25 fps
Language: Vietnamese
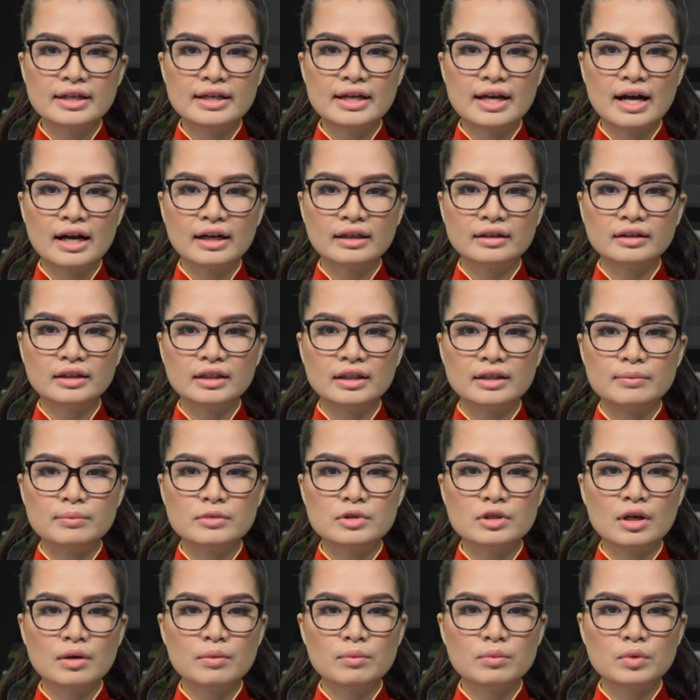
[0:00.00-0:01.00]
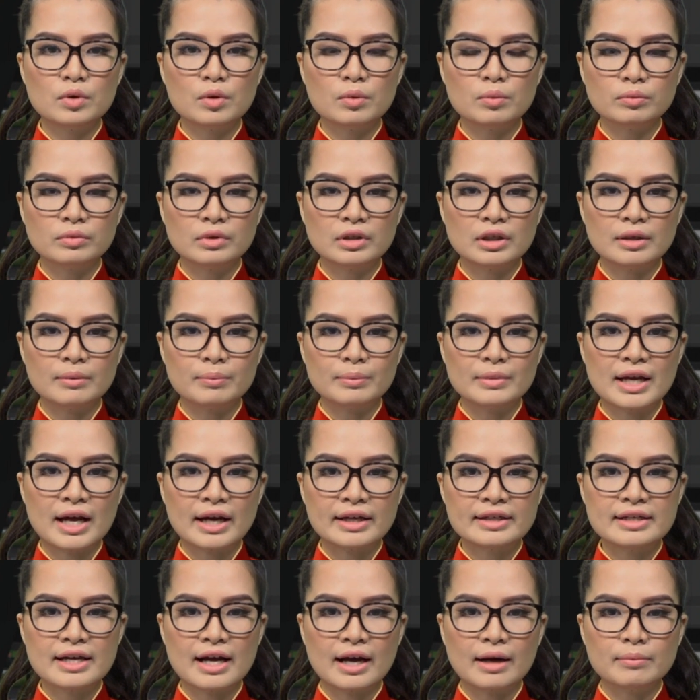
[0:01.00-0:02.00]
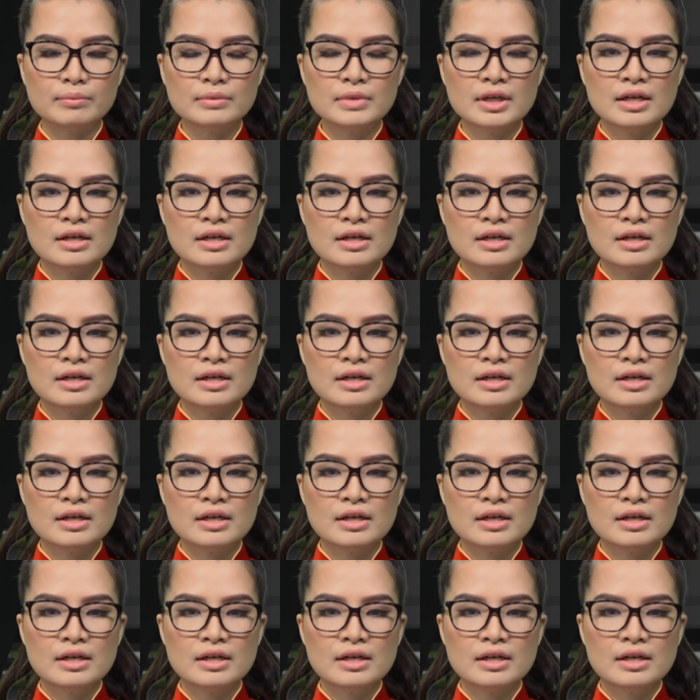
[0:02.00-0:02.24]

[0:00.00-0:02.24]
ăn tiệm trong cùng tiệm đã giảm